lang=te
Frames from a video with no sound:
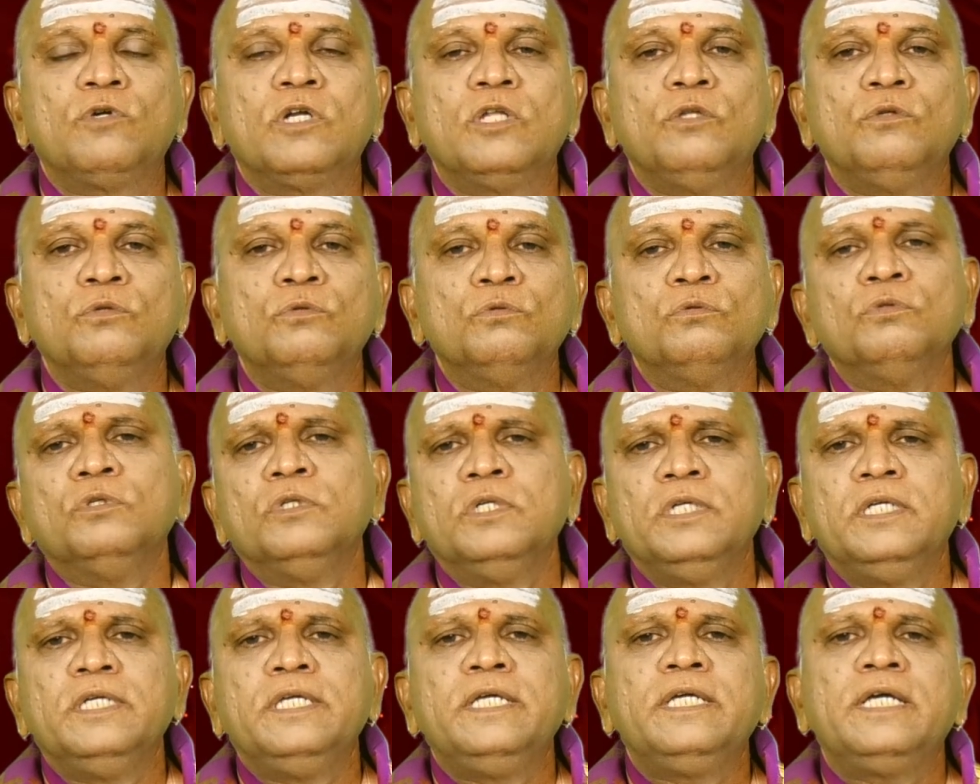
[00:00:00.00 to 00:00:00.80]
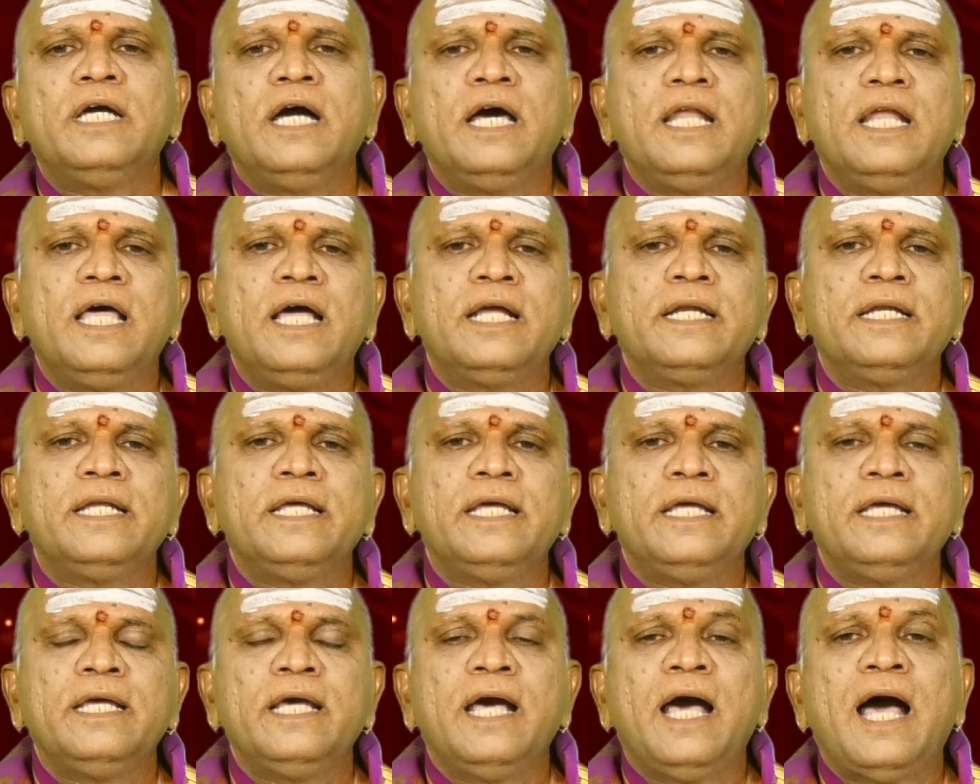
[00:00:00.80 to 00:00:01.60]
ఉండదు ఇక
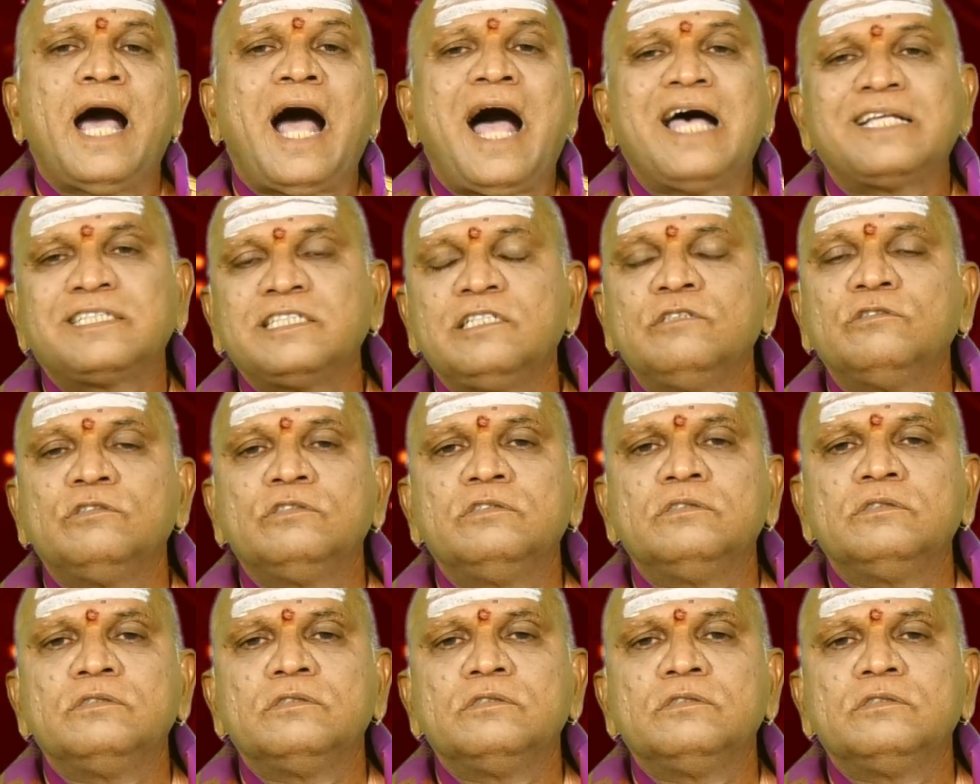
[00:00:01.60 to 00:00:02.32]
అలాగనే అసలు